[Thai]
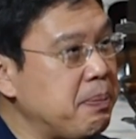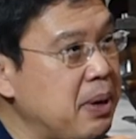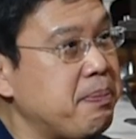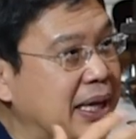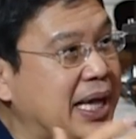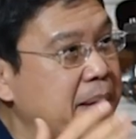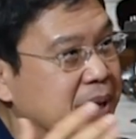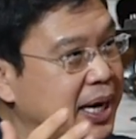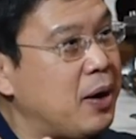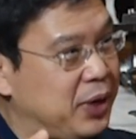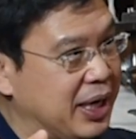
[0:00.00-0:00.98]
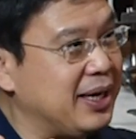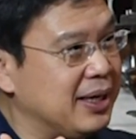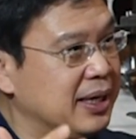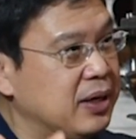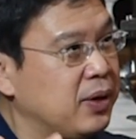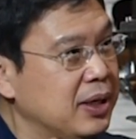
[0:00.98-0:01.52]
นเป็นไปตามที่เขาคิด
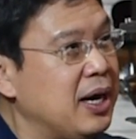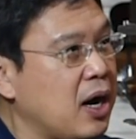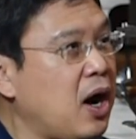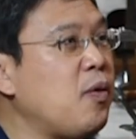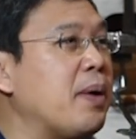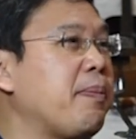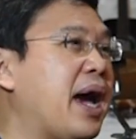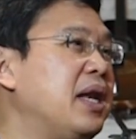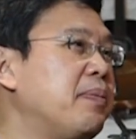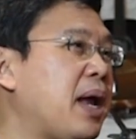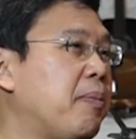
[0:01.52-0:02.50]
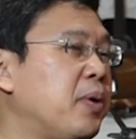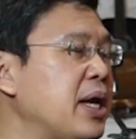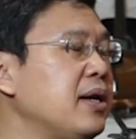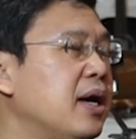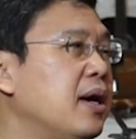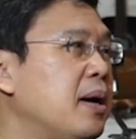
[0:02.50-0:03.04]
หรือเขาวางแผนหรือเปล่าเพราะฉะนั้น